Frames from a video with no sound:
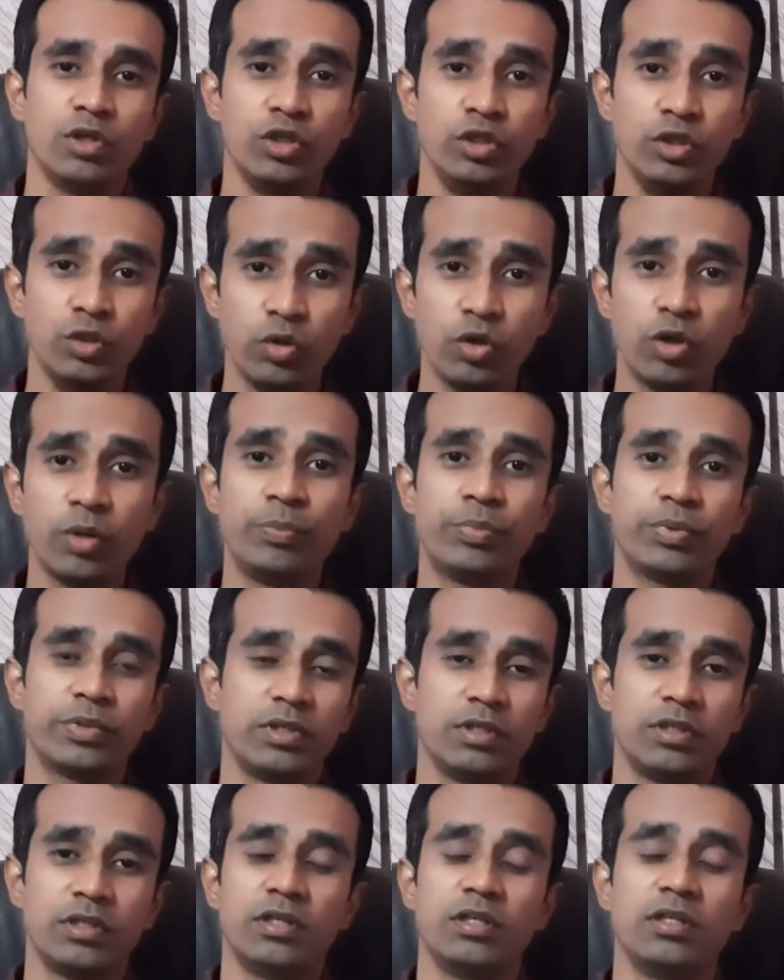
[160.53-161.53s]

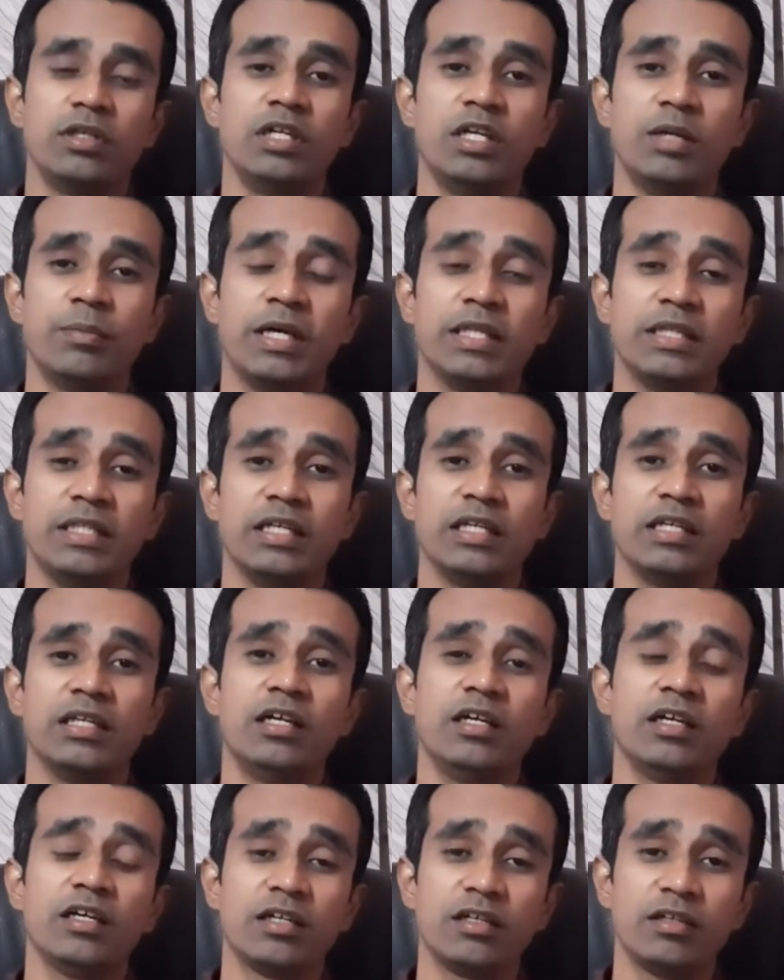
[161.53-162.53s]
யூரோப்பில் பார்த்தீங்கன்னா
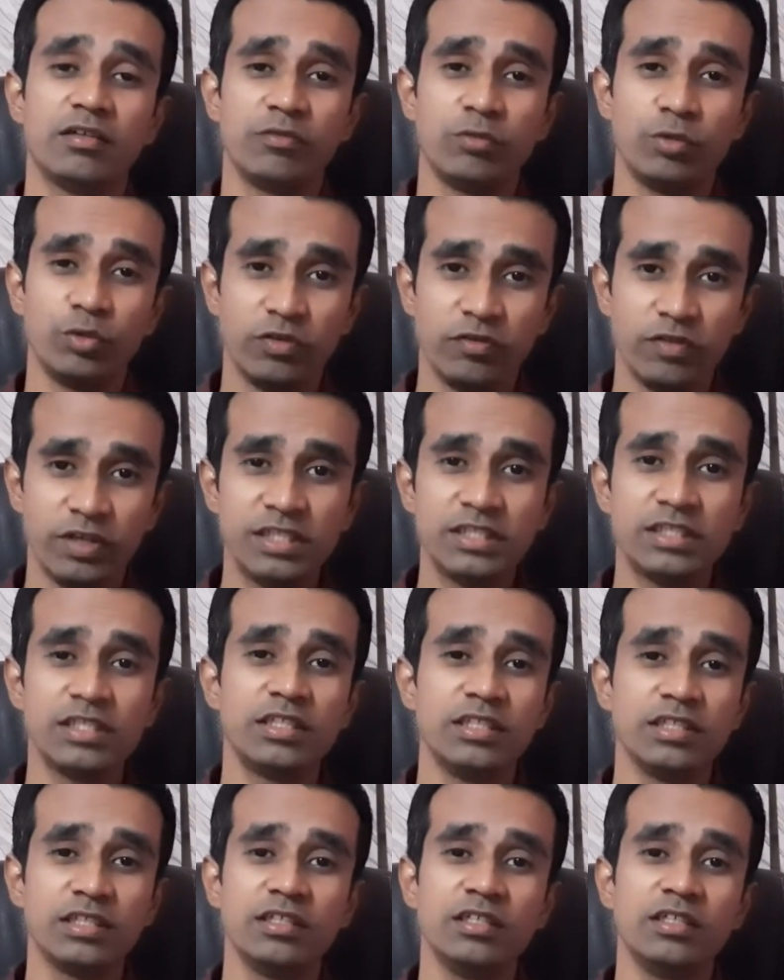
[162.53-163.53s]
ஒரு
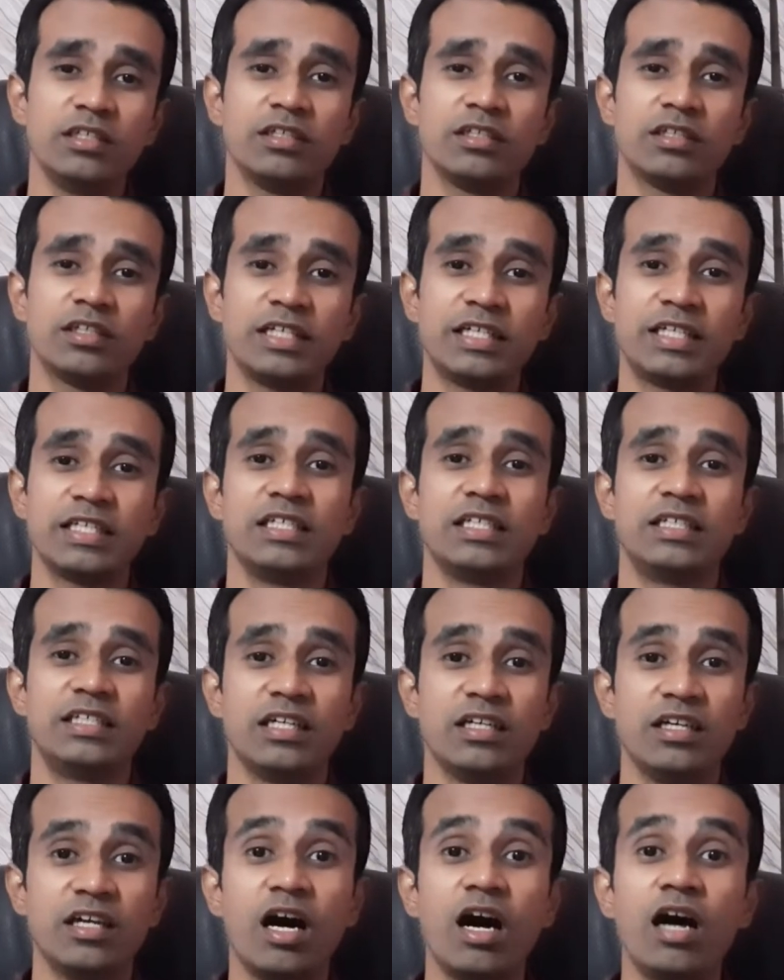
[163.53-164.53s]
வருஷத்துக்கு கிட்டத்தட்ட
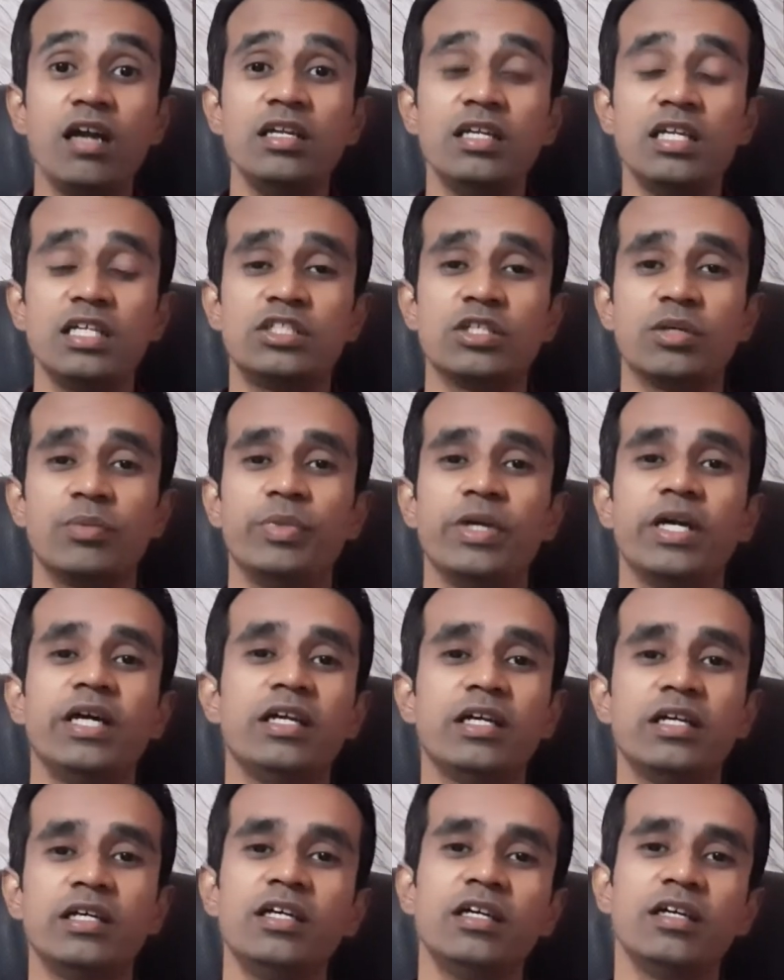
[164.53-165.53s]
நாலு லட்சம்
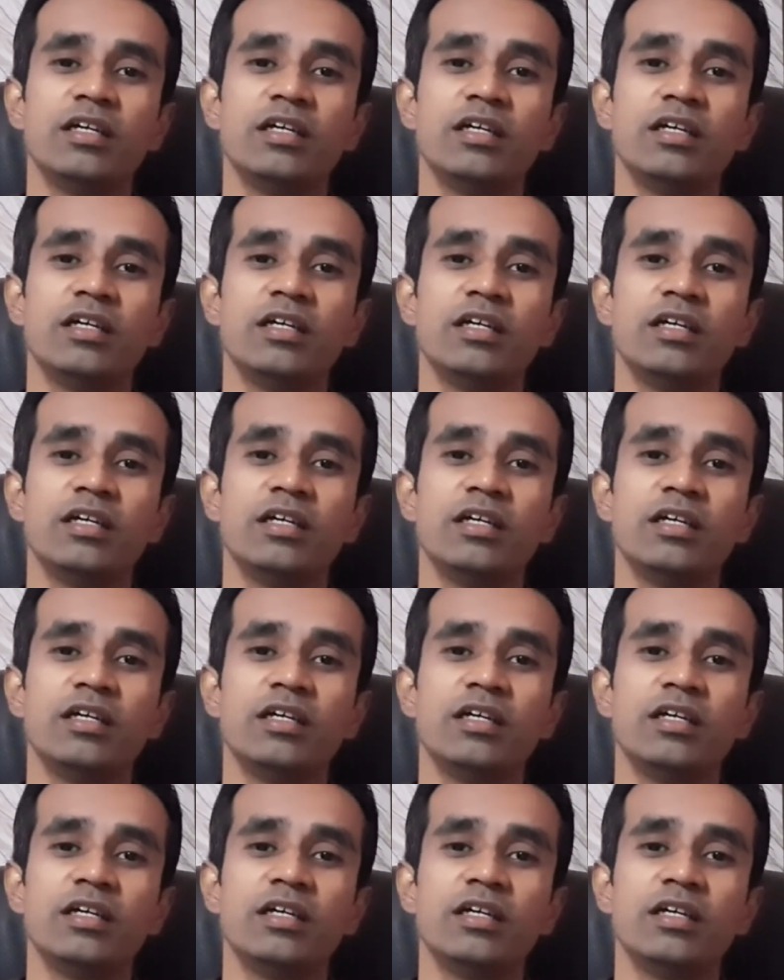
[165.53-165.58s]
பேருக்கு